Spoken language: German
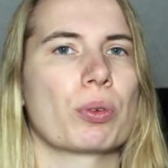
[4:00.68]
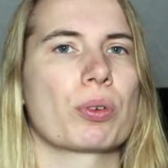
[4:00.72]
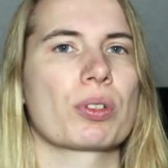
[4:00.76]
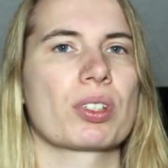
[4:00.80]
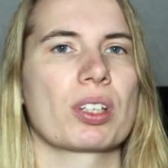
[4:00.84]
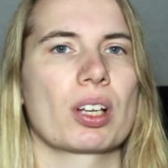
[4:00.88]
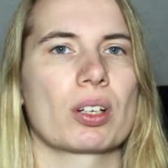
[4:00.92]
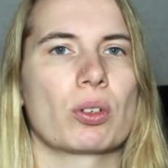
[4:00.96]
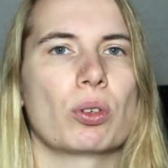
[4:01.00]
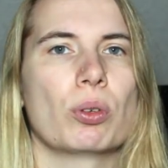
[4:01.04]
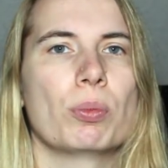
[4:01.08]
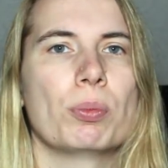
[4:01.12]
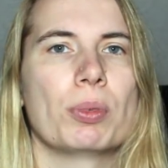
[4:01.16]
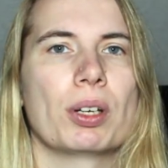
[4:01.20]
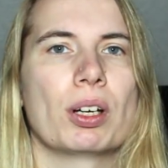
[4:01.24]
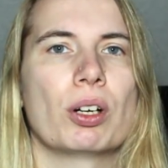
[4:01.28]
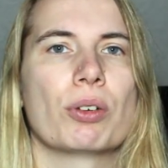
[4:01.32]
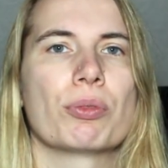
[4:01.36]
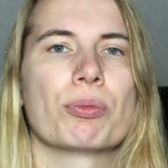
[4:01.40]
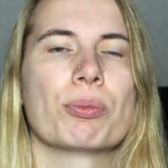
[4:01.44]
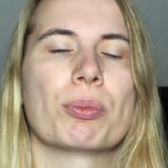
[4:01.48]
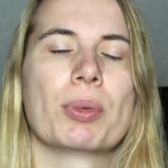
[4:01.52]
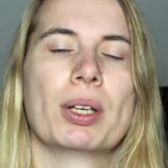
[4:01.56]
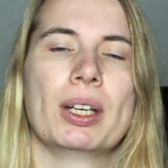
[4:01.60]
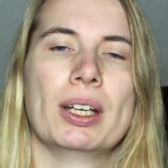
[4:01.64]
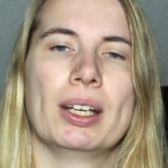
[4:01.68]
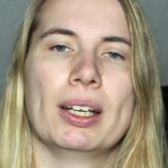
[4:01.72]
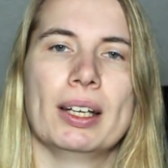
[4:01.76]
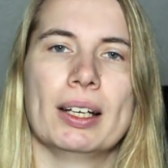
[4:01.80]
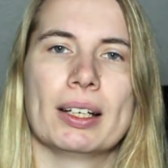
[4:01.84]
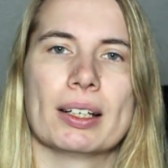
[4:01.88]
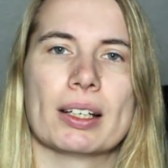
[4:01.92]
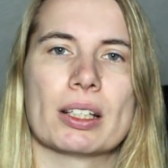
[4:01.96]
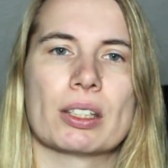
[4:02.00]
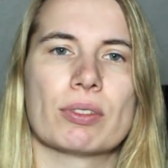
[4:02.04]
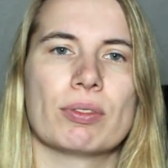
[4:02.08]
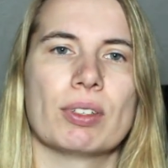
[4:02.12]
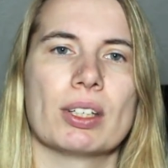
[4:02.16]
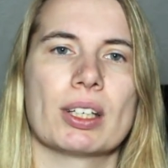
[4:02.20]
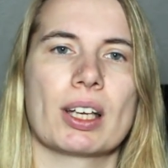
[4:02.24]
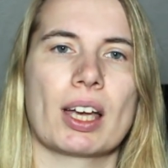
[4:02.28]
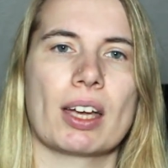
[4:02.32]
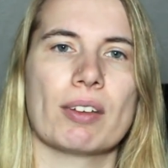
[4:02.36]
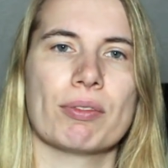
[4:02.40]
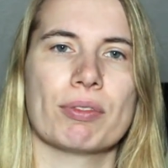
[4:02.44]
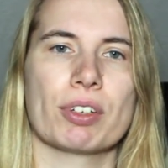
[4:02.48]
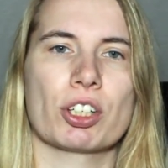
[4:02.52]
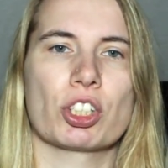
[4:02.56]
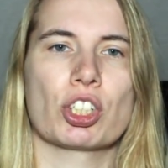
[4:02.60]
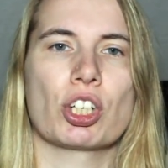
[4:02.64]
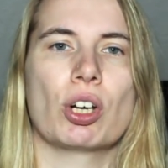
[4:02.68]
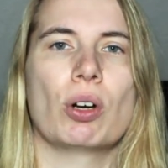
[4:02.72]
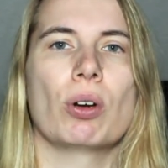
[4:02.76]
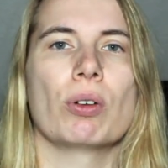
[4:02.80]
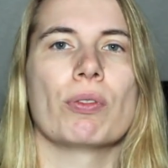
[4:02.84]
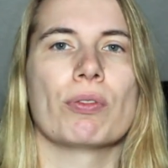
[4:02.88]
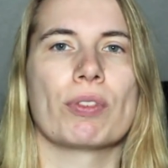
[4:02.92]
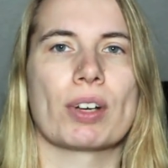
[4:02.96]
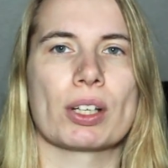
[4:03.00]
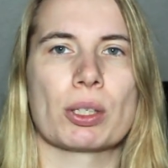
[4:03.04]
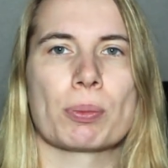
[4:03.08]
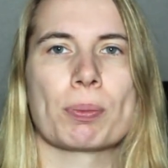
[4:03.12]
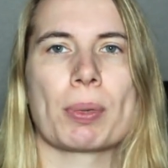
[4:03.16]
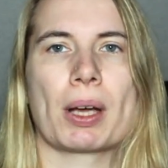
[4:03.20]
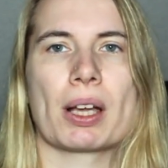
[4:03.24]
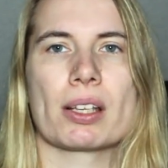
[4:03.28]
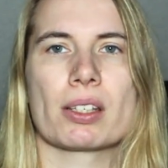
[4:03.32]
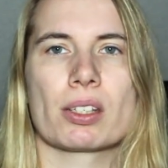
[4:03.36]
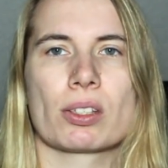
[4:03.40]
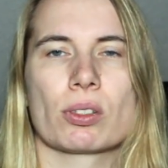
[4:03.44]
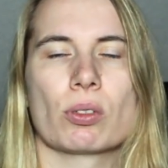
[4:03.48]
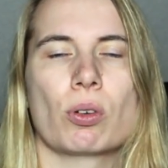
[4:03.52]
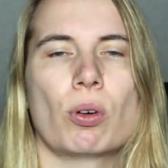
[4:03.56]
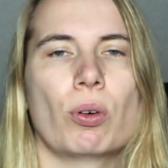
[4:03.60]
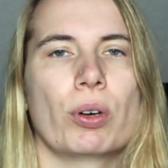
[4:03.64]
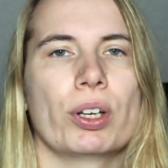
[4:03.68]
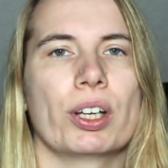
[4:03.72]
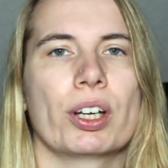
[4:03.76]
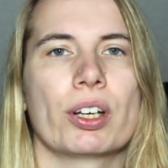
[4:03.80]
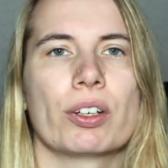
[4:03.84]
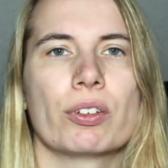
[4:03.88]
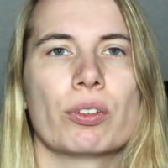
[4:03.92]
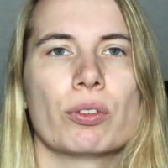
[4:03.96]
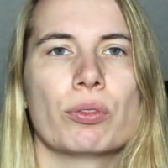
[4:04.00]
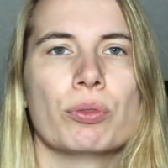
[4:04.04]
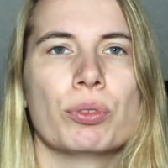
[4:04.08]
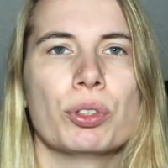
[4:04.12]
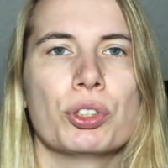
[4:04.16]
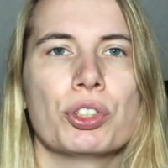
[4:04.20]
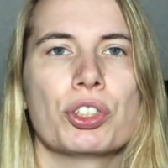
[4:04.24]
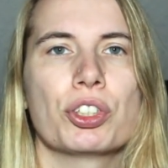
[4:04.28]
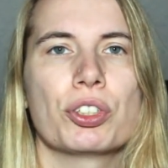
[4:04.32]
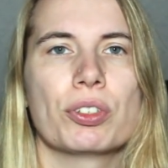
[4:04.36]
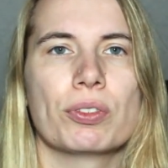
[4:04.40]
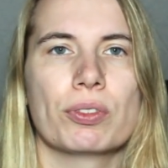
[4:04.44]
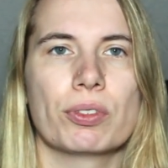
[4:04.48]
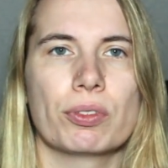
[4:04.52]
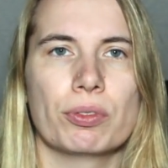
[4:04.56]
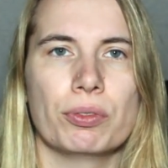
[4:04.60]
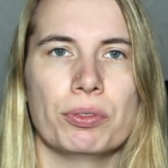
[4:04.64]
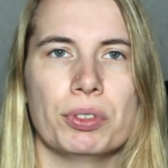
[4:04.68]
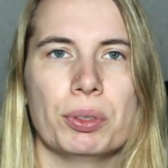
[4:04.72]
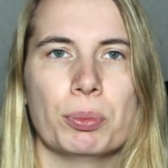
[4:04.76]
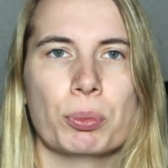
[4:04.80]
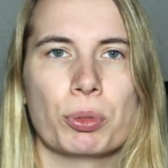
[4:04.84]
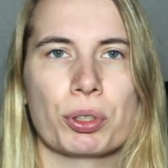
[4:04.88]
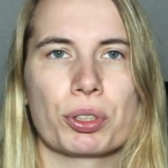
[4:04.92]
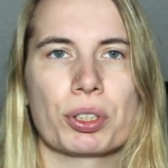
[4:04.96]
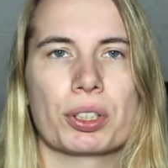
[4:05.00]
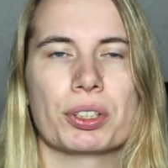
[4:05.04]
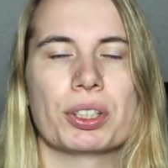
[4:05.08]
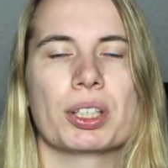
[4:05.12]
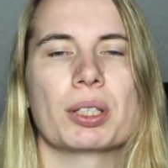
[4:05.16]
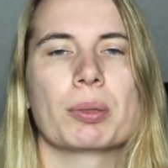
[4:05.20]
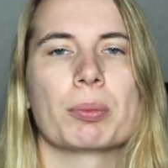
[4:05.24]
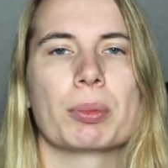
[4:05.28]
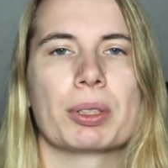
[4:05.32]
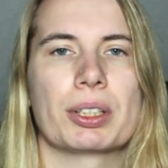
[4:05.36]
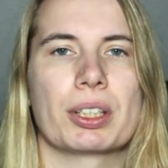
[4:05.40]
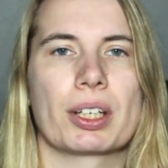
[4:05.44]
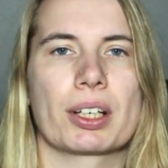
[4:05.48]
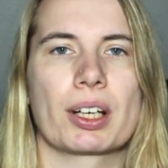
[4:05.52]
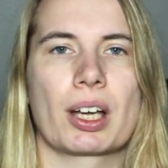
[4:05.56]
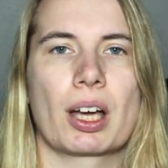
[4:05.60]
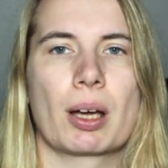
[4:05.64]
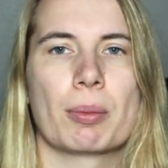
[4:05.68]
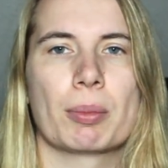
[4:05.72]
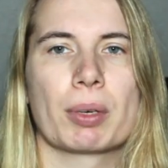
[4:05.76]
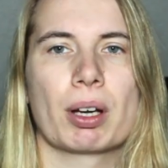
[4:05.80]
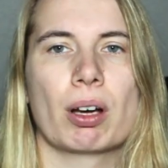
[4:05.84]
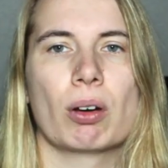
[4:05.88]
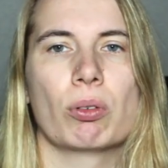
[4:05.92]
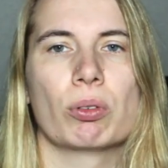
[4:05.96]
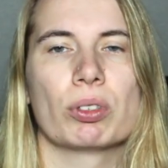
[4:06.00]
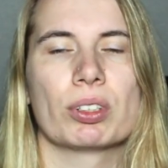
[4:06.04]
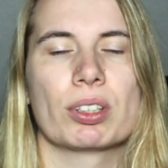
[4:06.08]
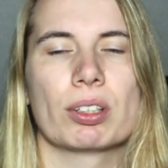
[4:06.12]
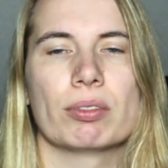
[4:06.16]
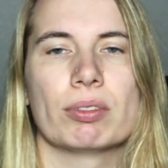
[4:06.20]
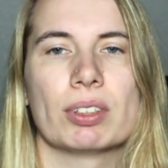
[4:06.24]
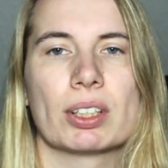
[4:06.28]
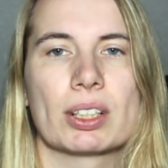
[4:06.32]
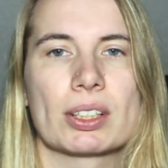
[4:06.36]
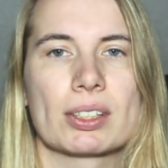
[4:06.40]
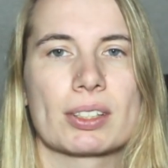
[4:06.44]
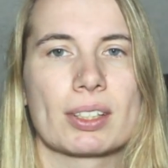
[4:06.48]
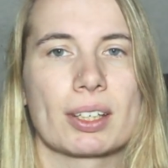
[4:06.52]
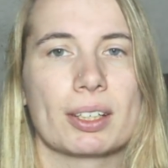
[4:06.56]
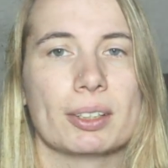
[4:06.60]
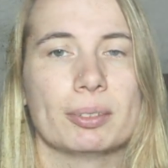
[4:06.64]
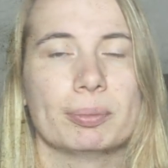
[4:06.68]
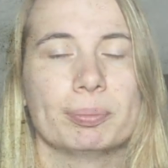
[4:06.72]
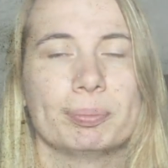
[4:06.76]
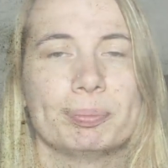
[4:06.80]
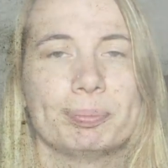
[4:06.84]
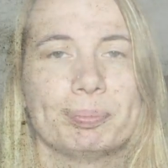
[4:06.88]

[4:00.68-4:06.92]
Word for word: Rucksack rumlaufen. Deswegen einfach schauen, was passt zu euren Wünschen. Wie möchtet ihr mit der Kamera unterwegs sein?